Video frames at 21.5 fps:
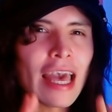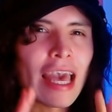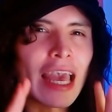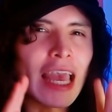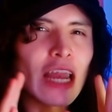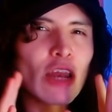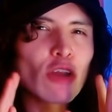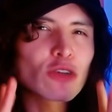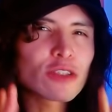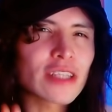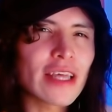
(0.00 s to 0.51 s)

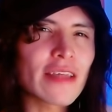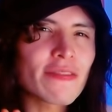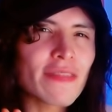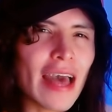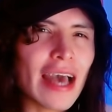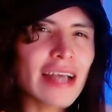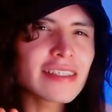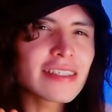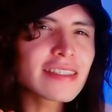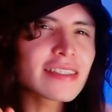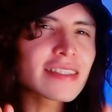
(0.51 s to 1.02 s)
En los
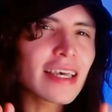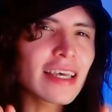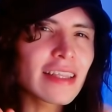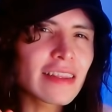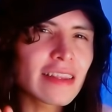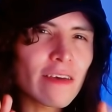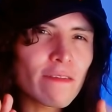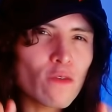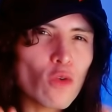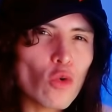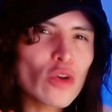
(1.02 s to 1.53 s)
detalles que
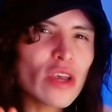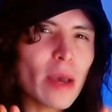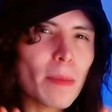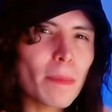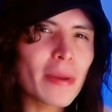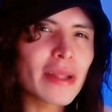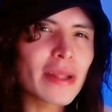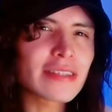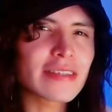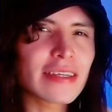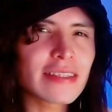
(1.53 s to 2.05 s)
te voy a
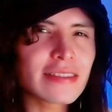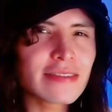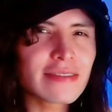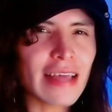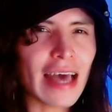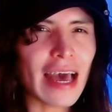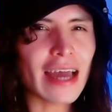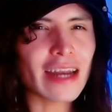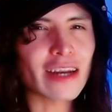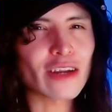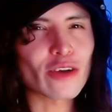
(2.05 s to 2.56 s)

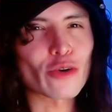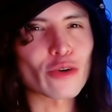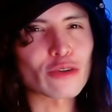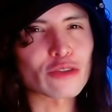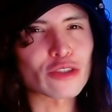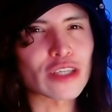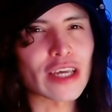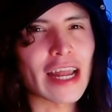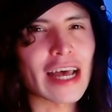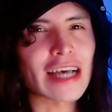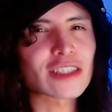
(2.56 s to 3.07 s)
presentar
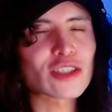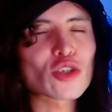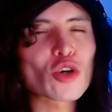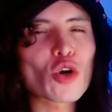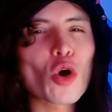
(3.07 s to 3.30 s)
conocerás